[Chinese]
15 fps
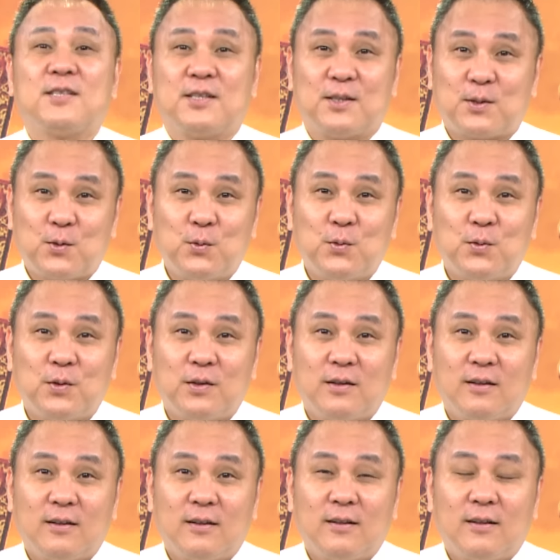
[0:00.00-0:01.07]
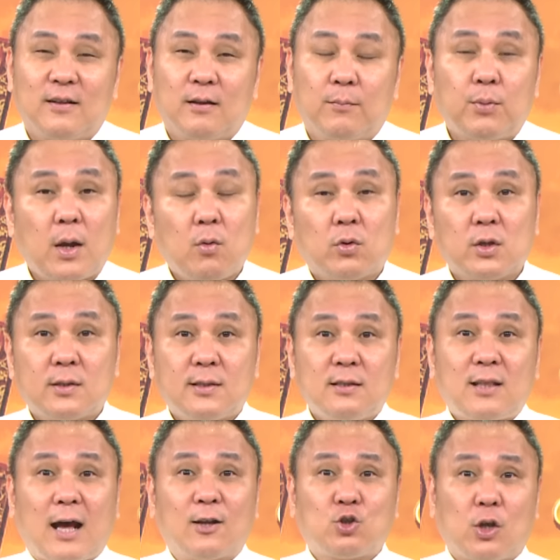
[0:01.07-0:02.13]
子股，不然我就
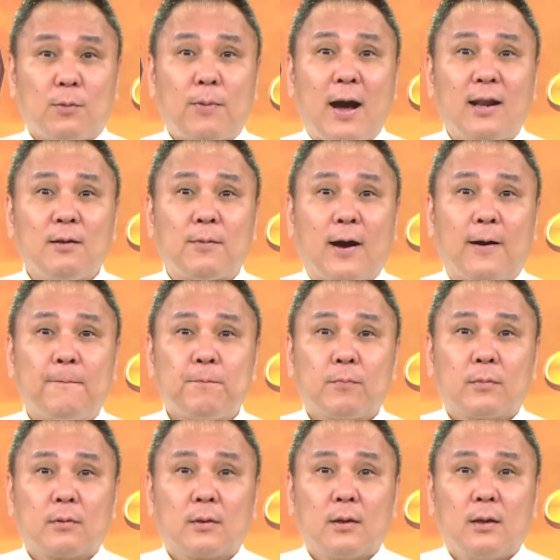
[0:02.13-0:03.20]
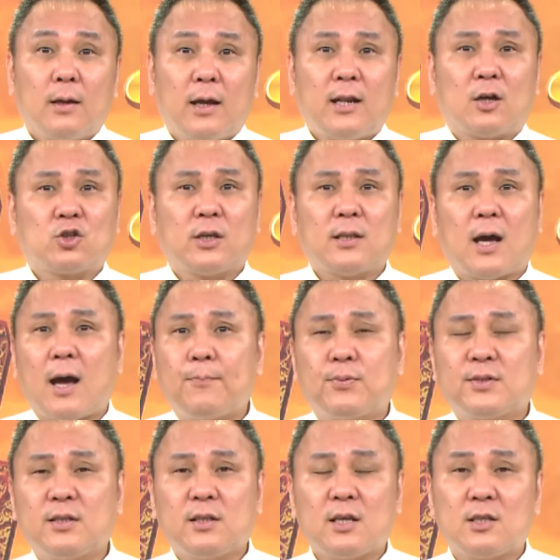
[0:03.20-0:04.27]
自打嘴巴了嘛！哎，老三郎啊，
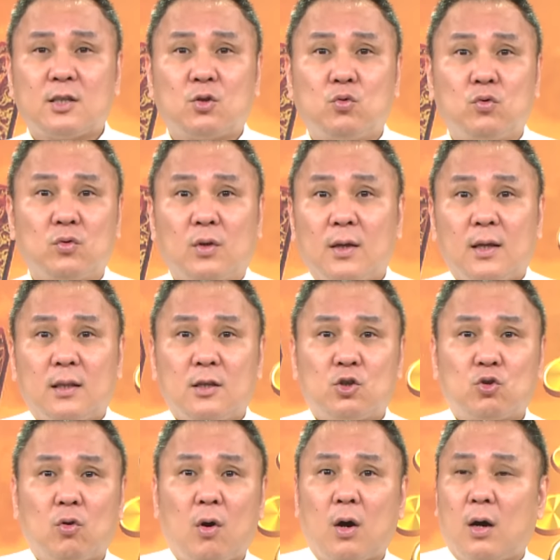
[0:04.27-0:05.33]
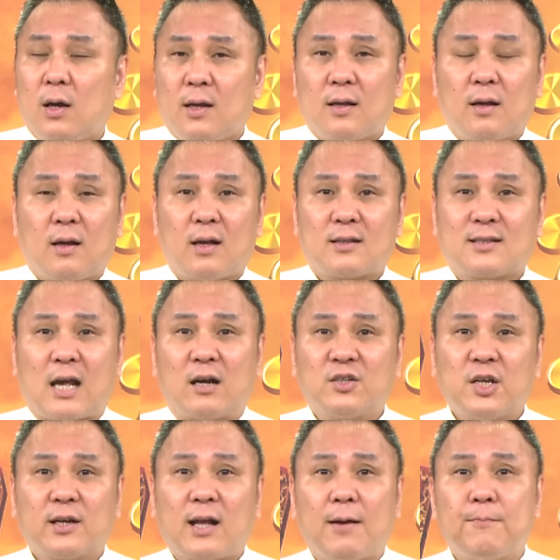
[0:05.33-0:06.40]
不是电子股，你说。啊，长
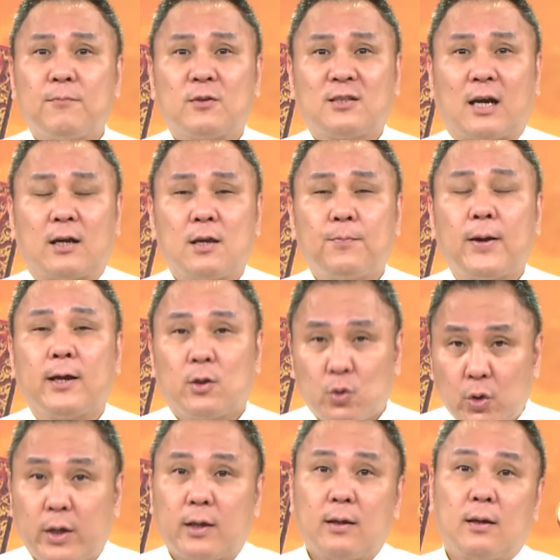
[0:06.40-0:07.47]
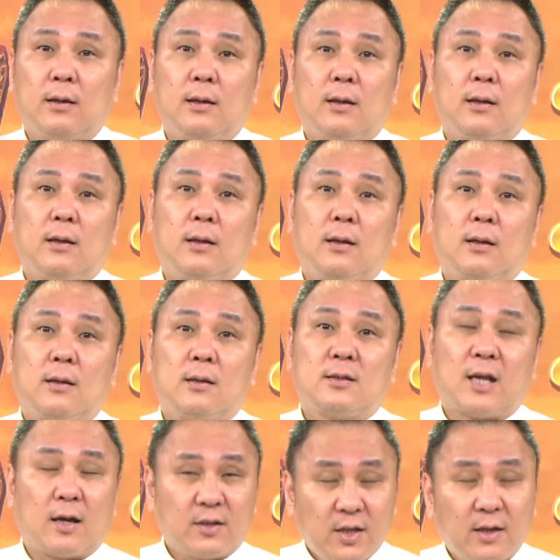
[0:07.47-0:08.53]
线看涨一倍，对，
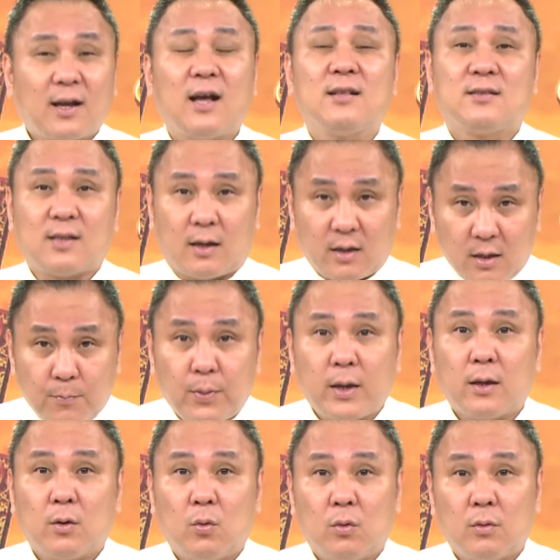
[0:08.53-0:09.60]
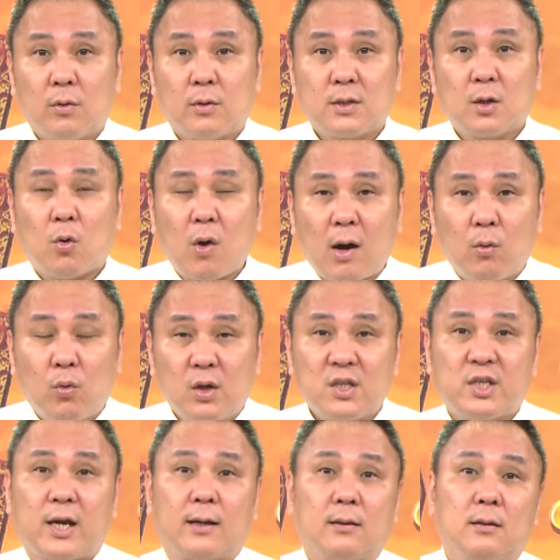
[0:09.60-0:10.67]
长线看涨一倍，这话我
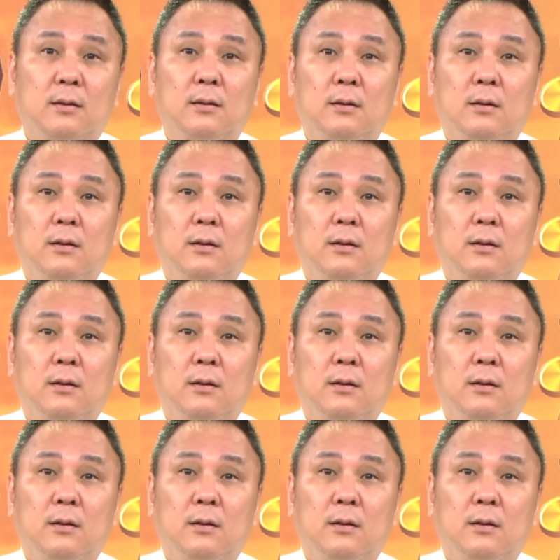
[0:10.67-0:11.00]
讲的，